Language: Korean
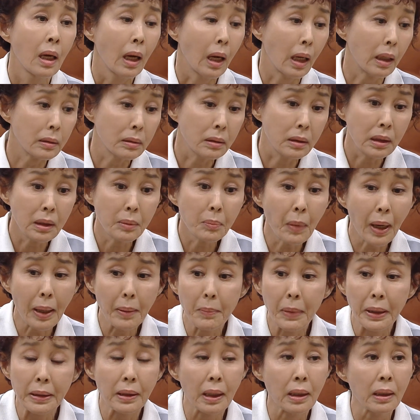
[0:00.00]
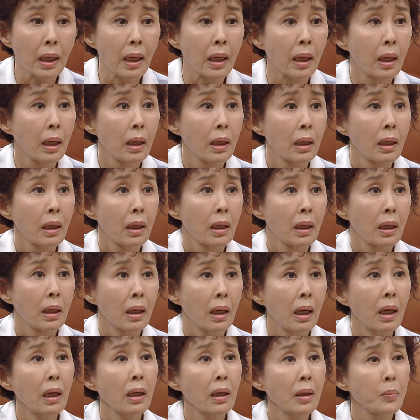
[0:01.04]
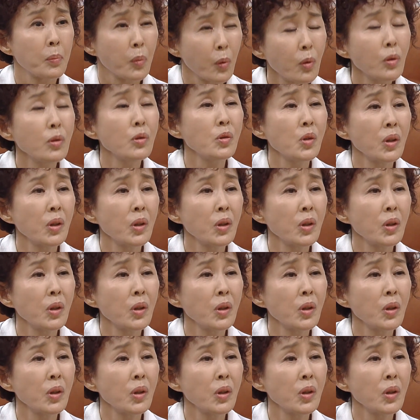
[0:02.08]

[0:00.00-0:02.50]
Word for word: 아, 네 말마다나 아가 뭔